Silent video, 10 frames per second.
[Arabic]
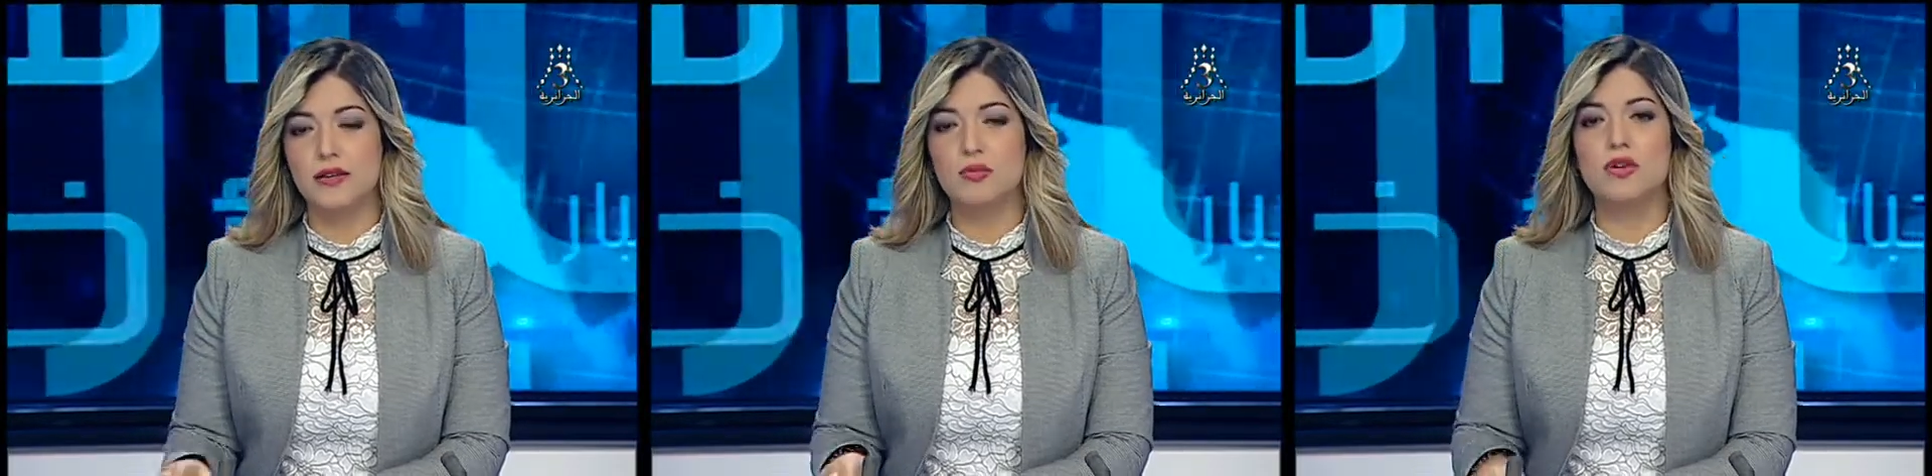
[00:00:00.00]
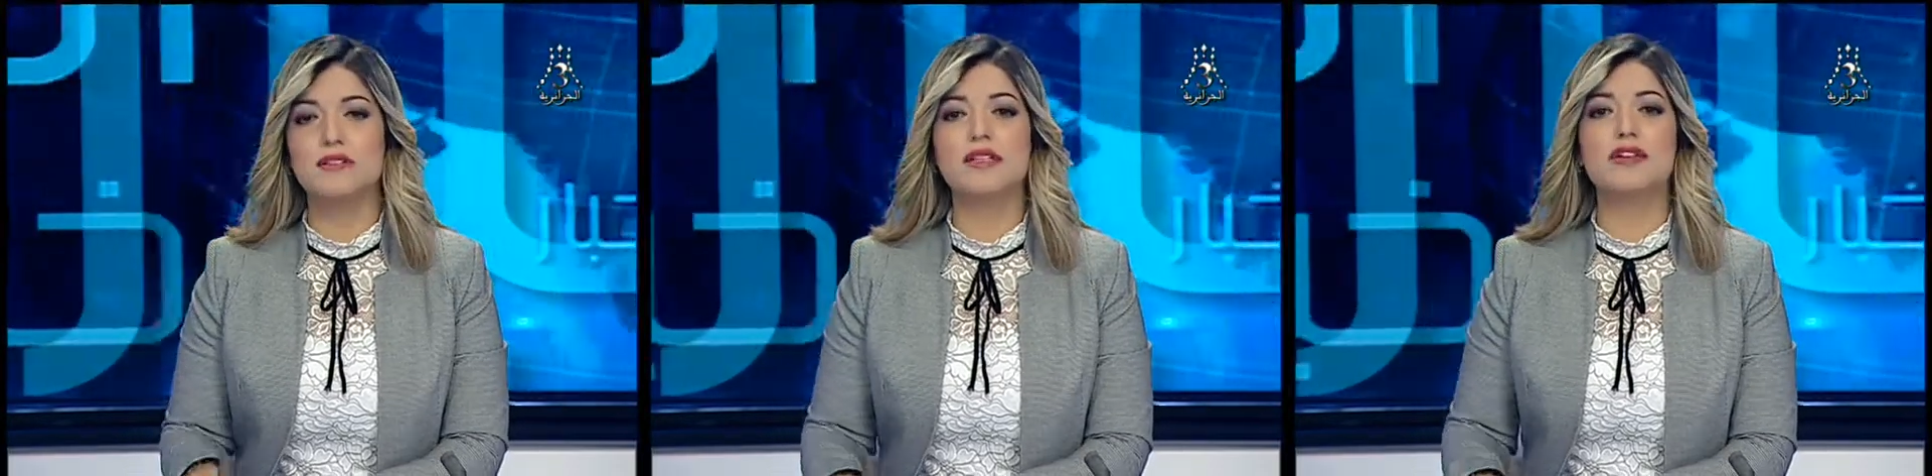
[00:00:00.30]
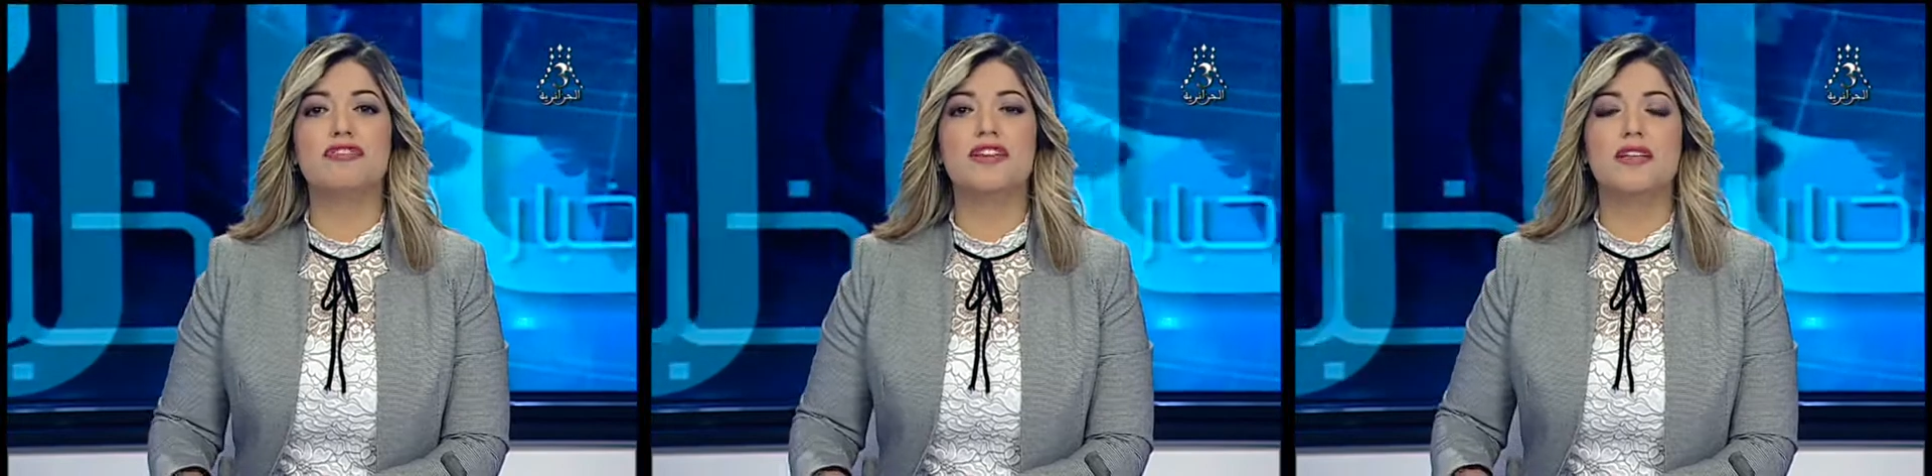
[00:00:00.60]

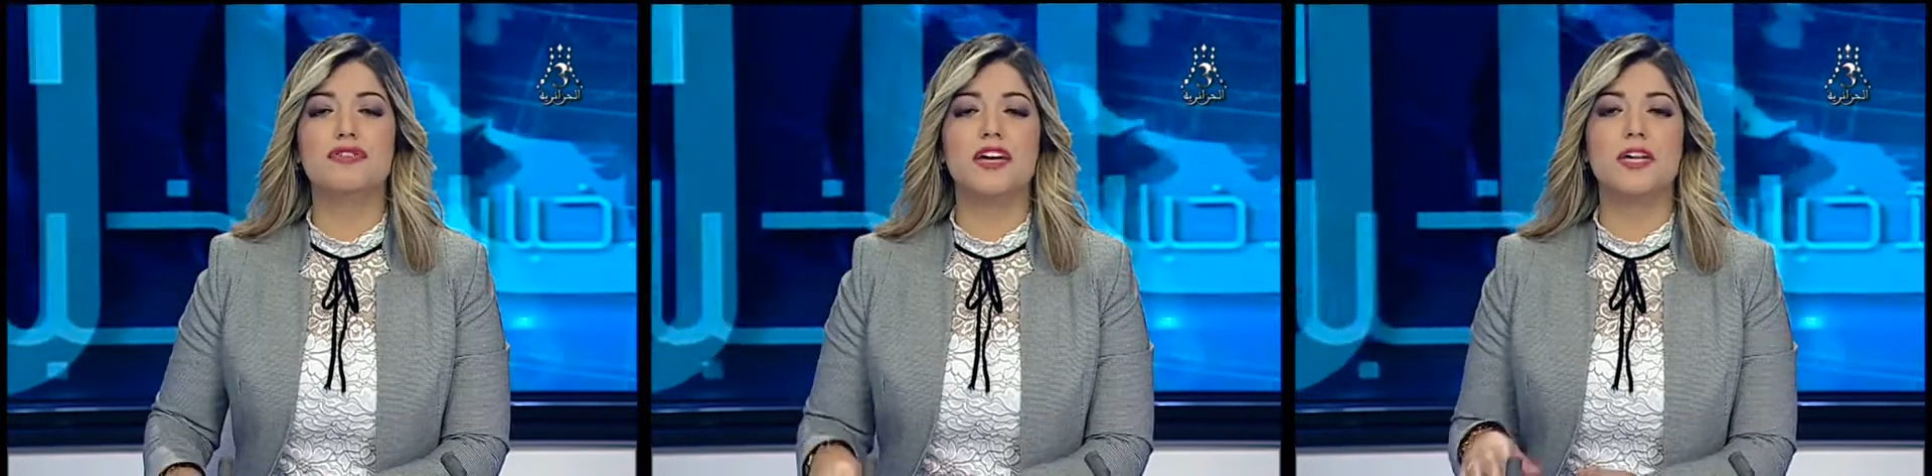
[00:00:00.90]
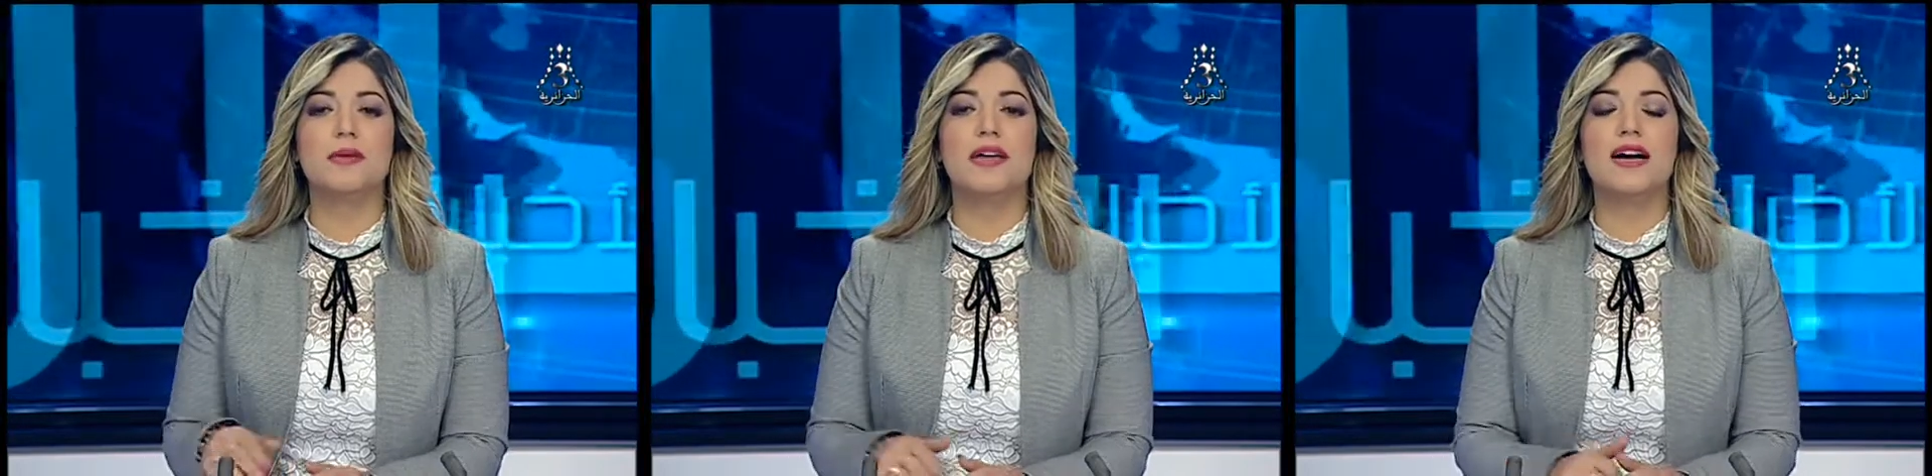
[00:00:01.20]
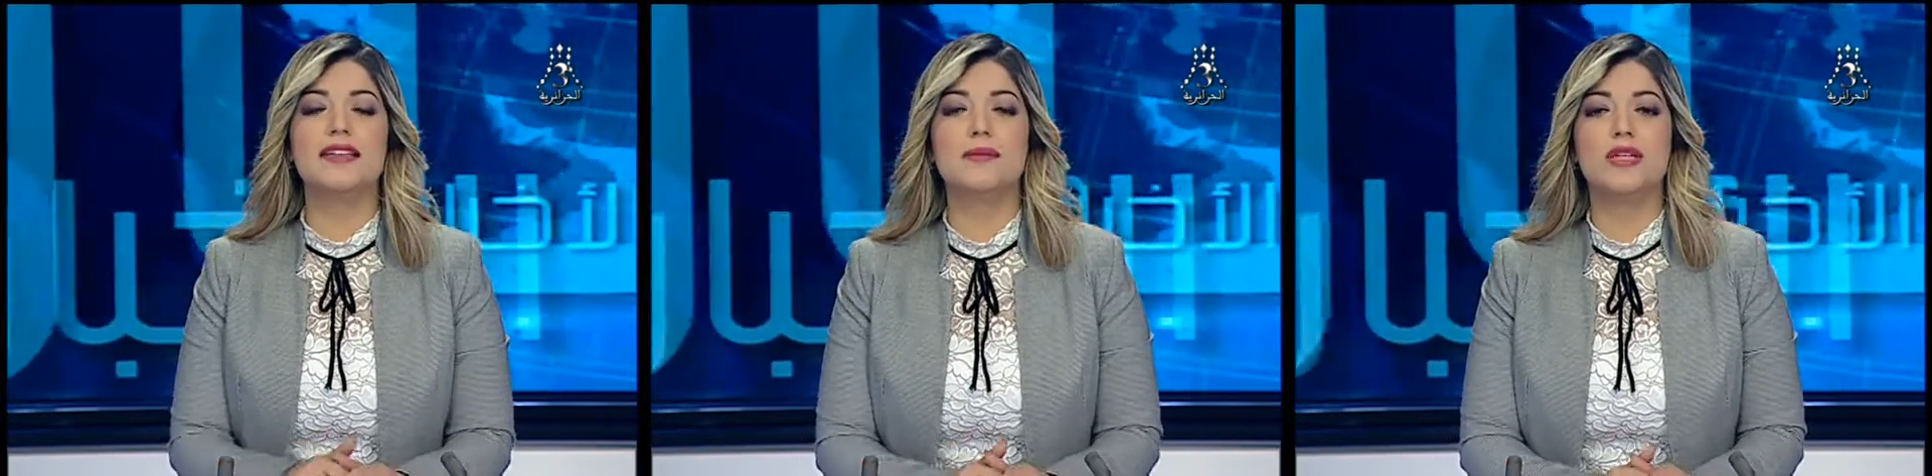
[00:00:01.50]
المواطن في الدفع
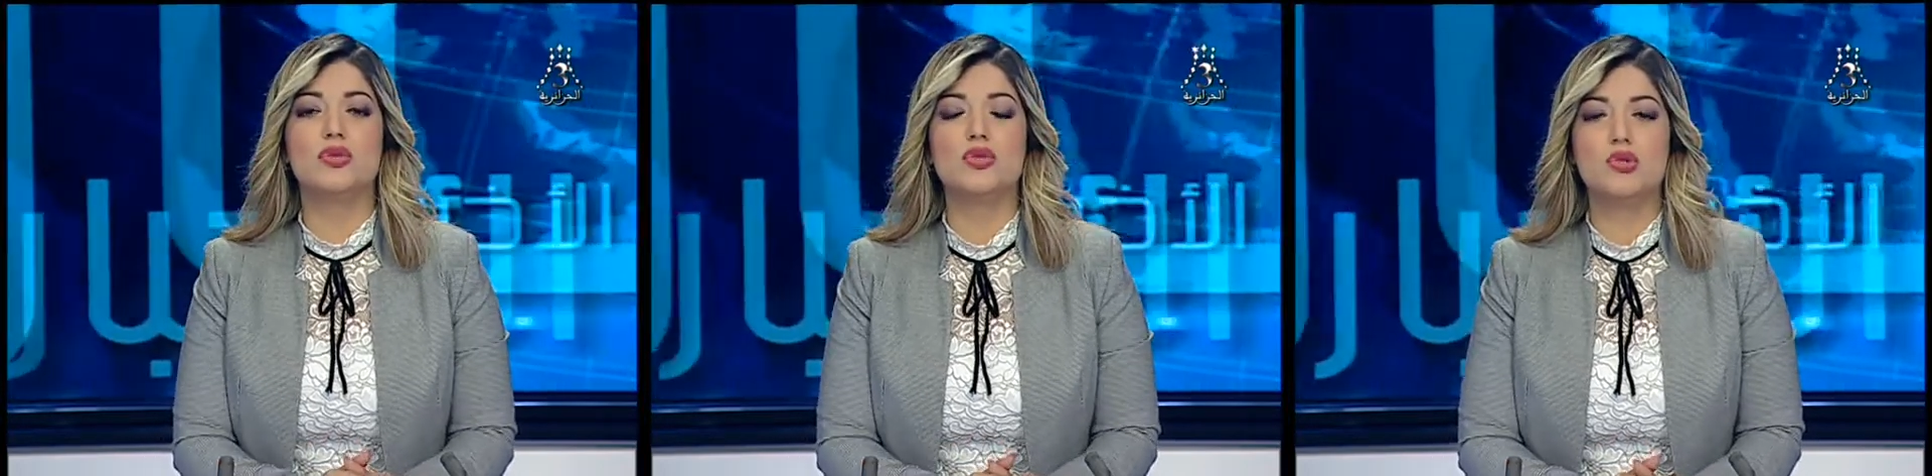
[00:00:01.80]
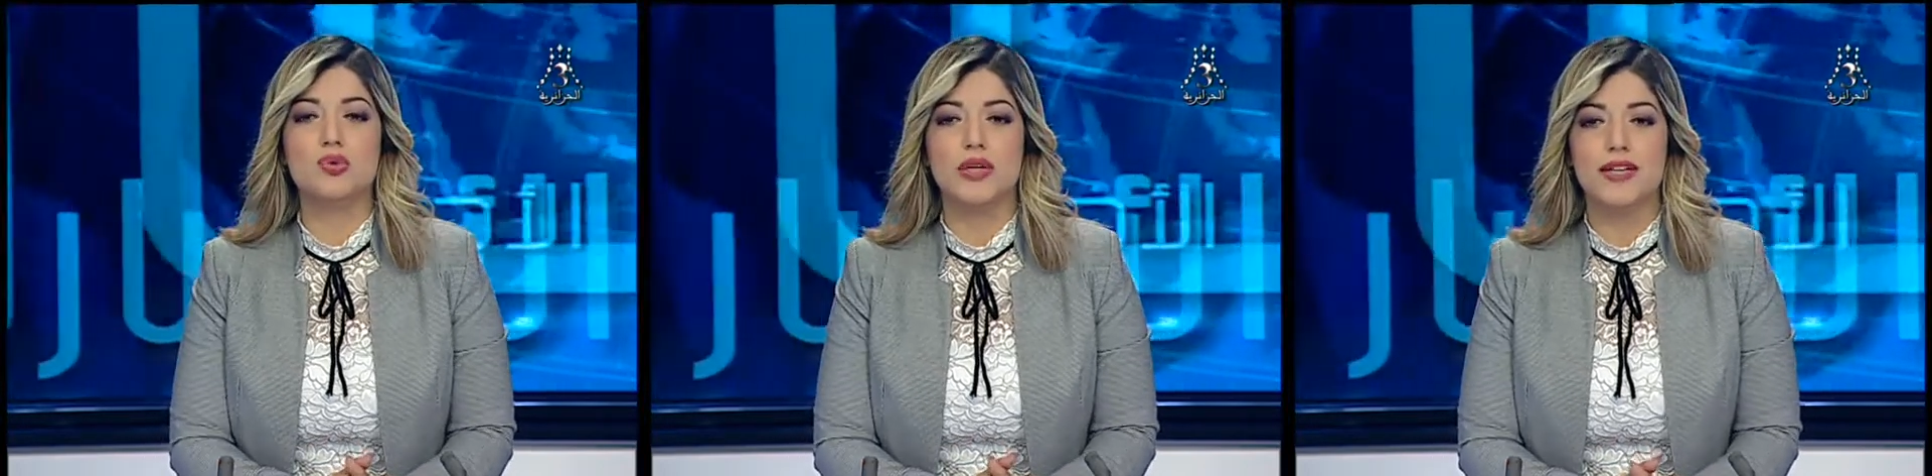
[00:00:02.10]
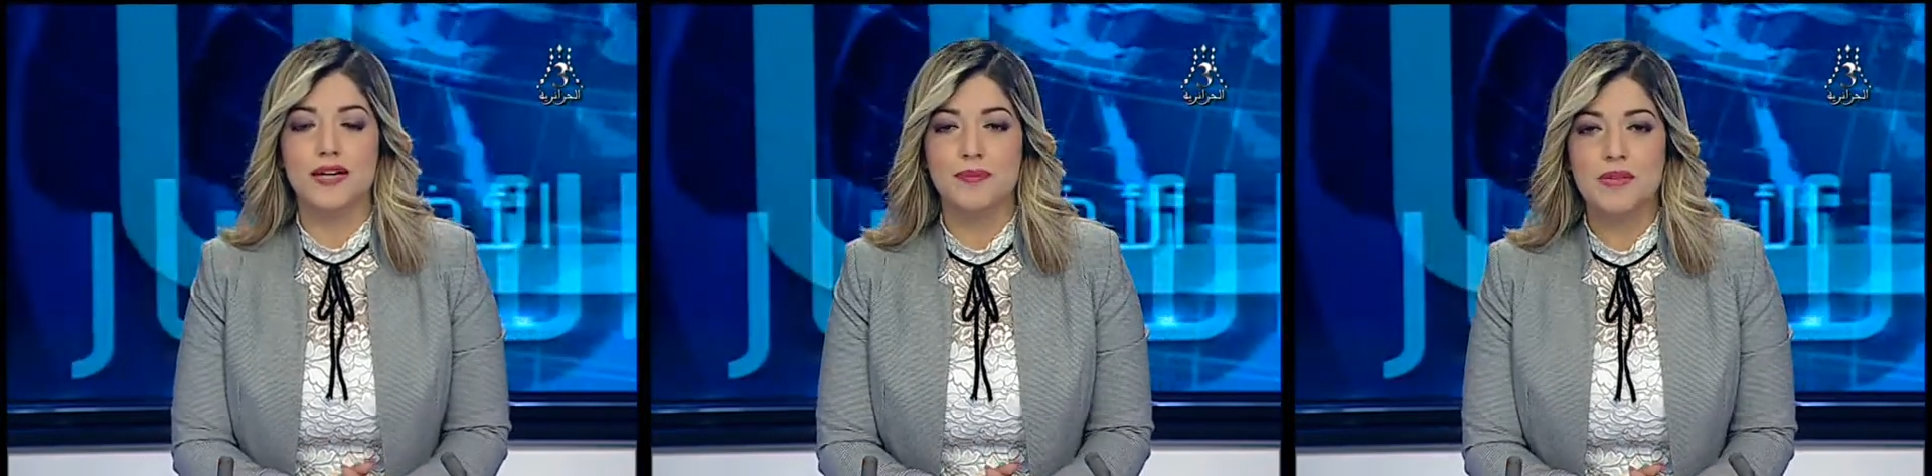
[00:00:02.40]
بعدم
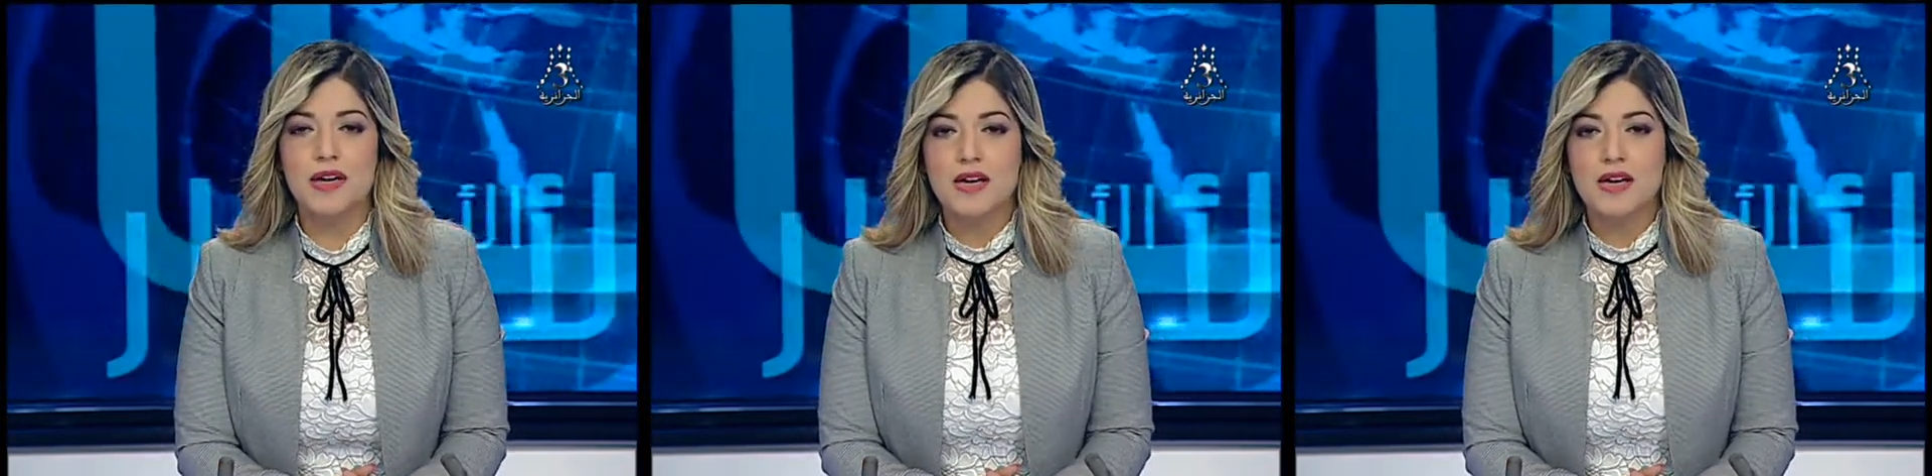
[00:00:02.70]
الدستورية